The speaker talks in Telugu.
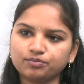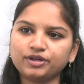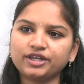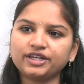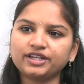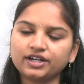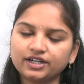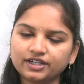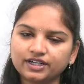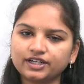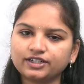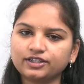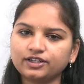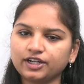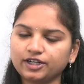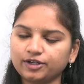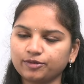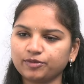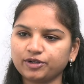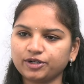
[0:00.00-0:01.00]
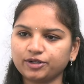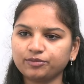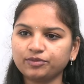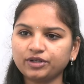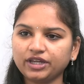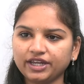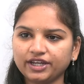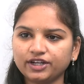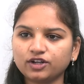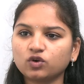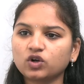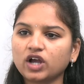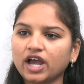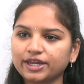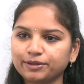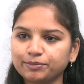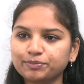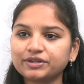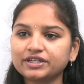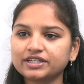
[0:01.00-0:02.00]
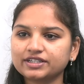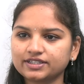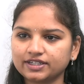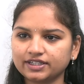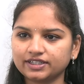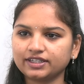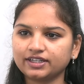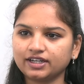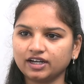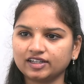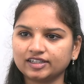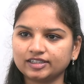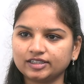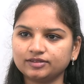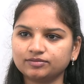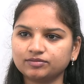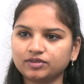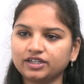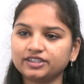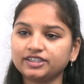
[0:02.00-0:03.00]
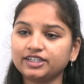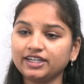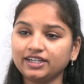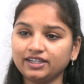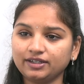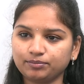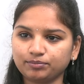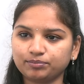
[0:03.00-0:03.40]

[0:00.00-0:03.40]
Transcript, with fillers: మీరు అన్నట్టుగానే మేడం ఈయన ఒక ఐపీఎస్ అధికారి అంటే